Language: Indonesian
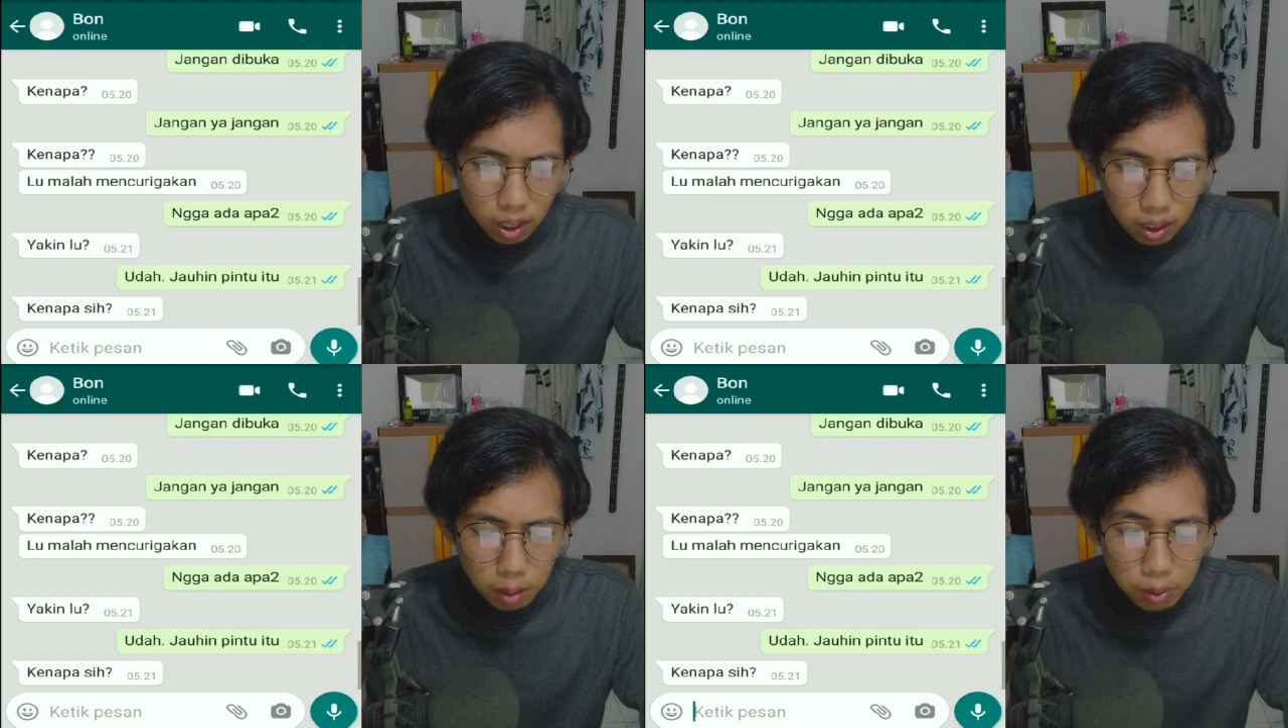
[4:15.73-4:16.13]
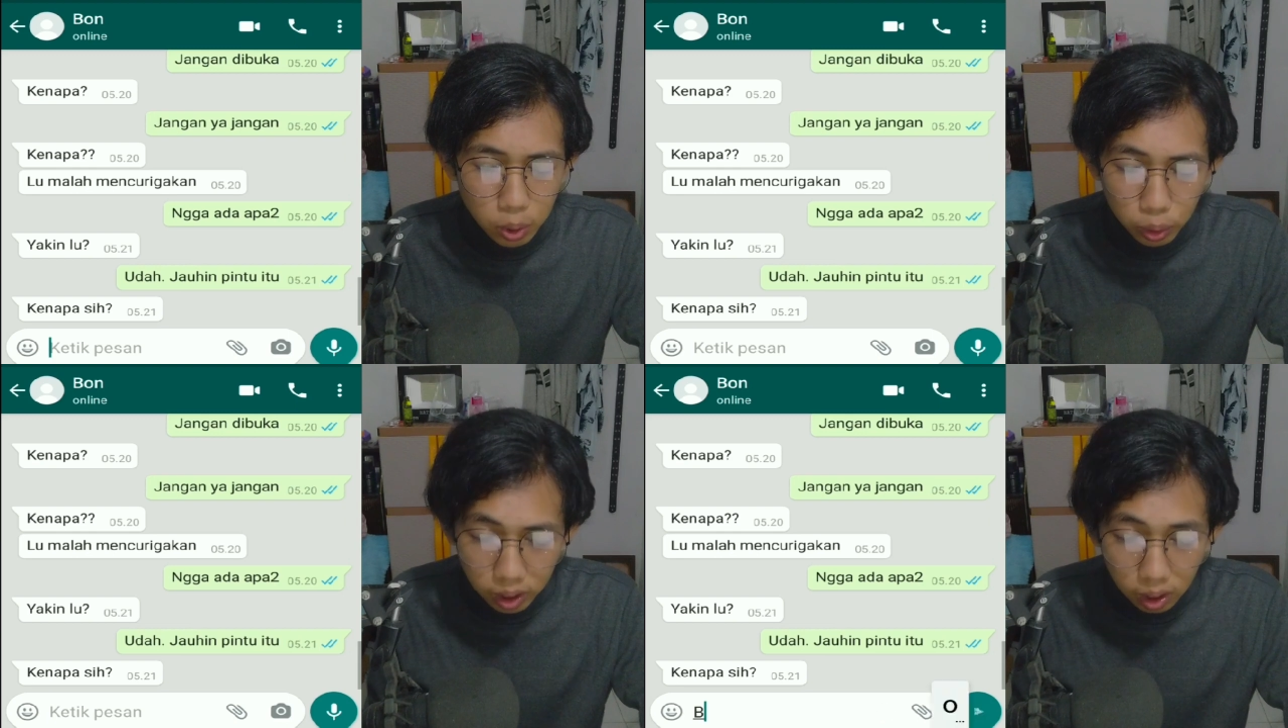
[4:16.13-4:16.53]
agak
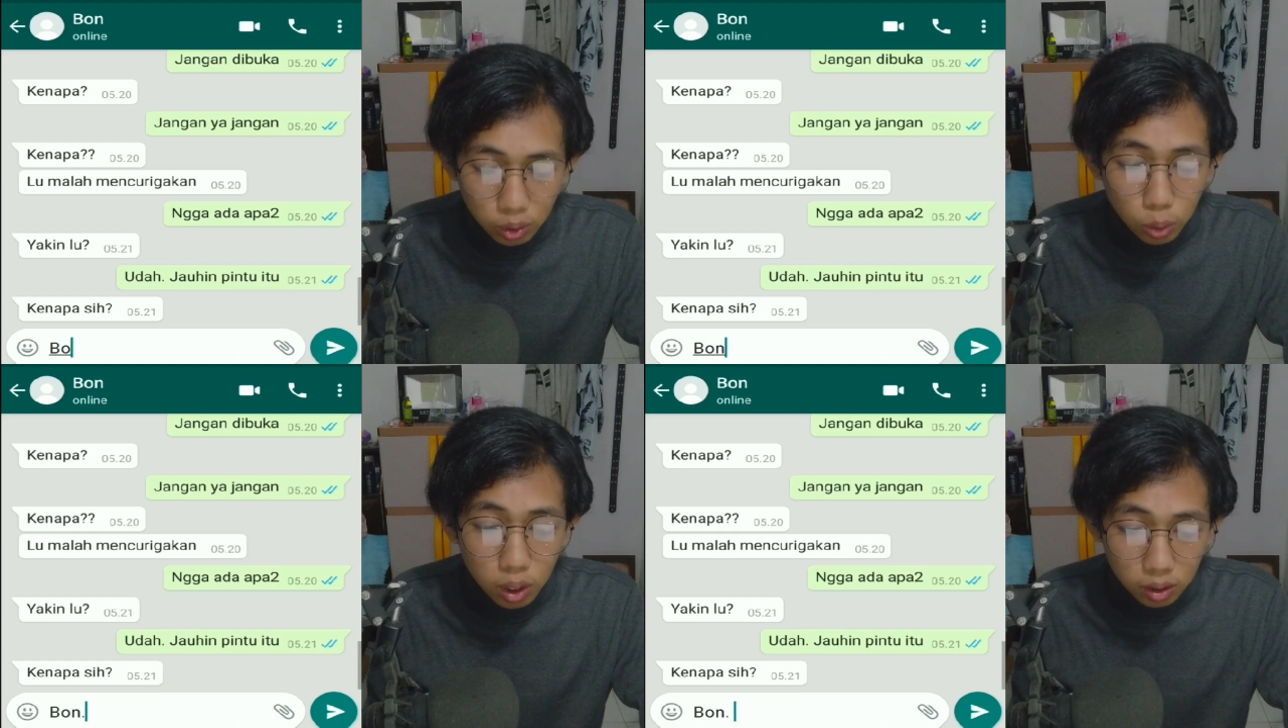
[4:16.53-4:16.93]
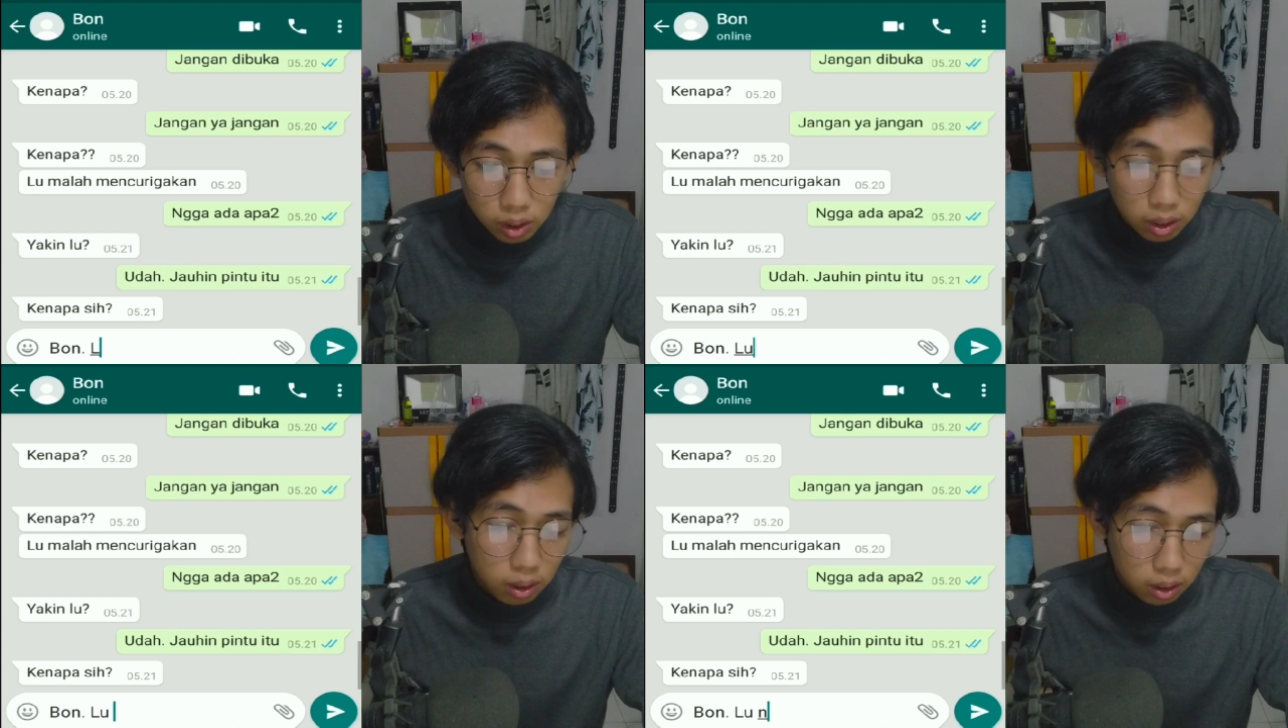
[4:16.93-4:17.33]
mencurigakan juga
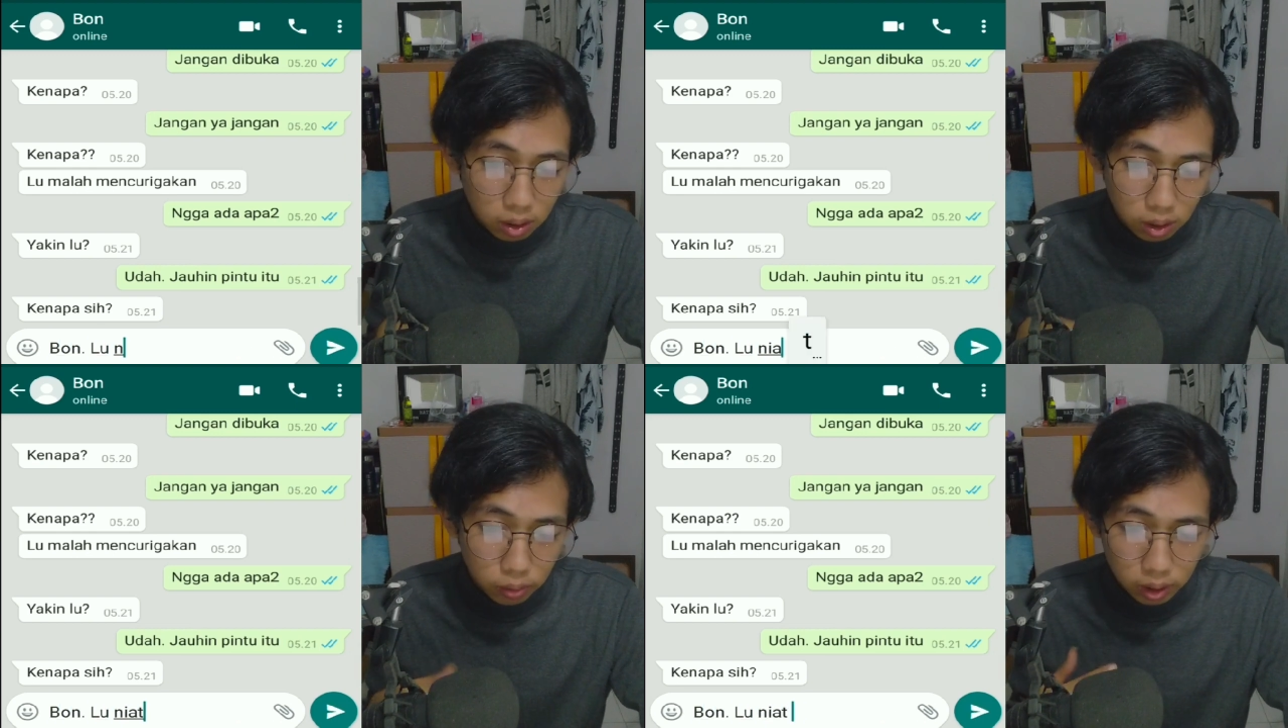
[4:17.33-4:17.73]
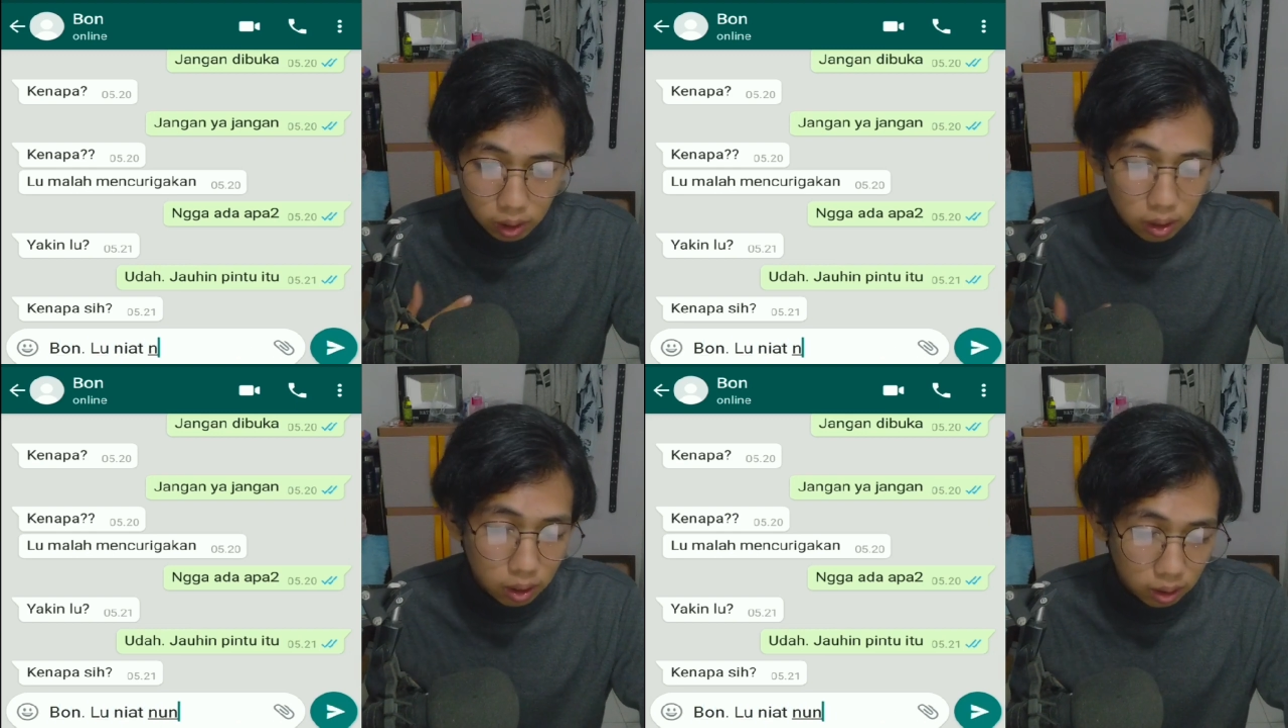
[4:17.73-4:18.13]
sih eh, sifat
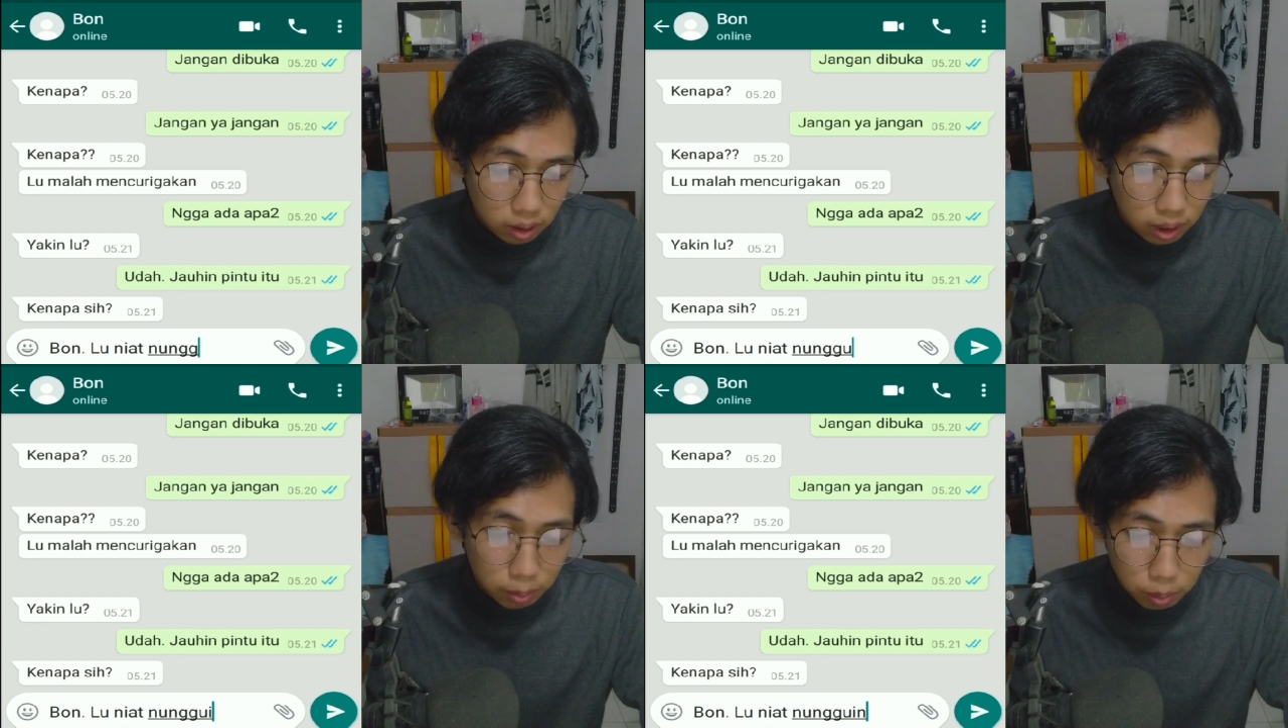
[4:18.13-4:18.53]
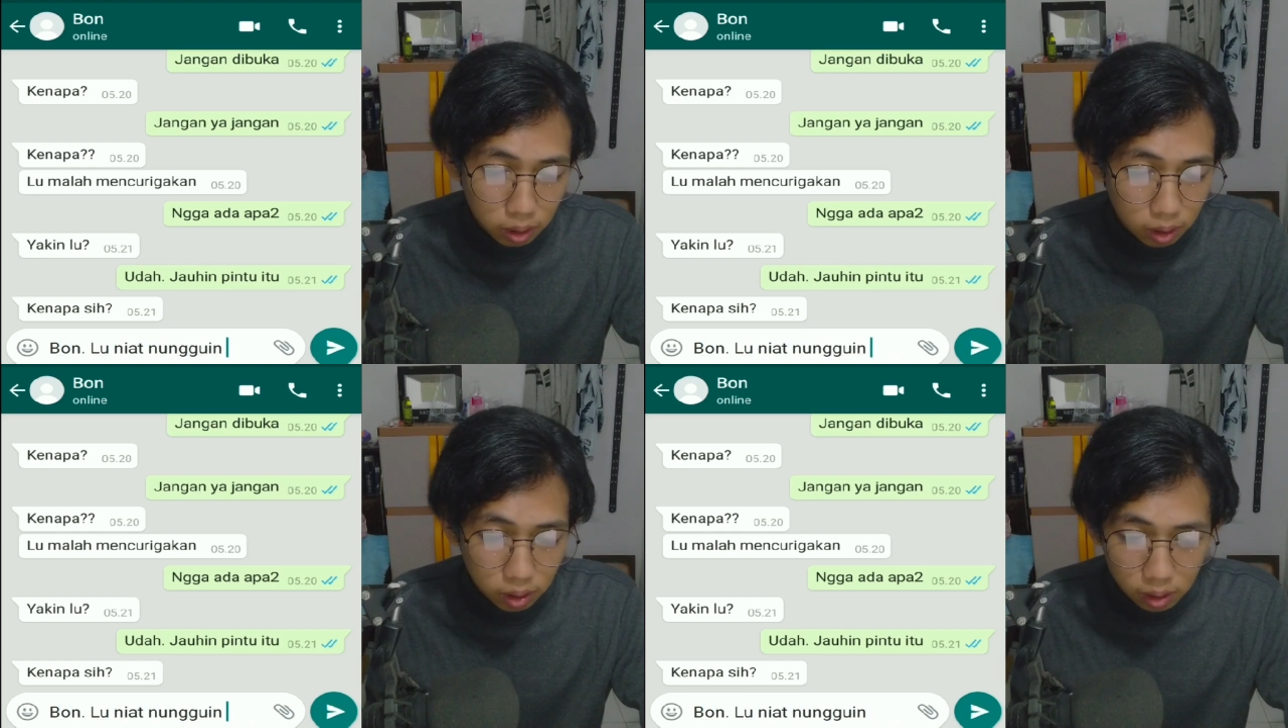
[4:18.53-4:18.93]
kita ya sikap
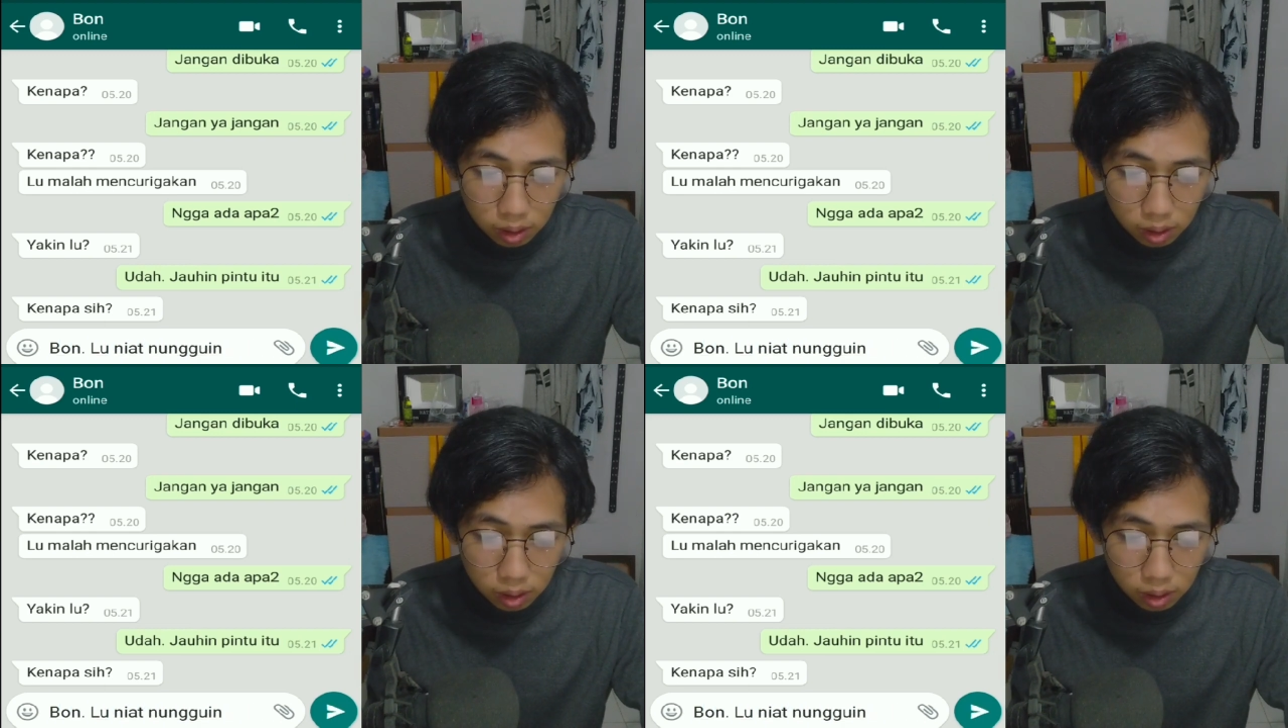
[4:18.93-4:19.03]
kita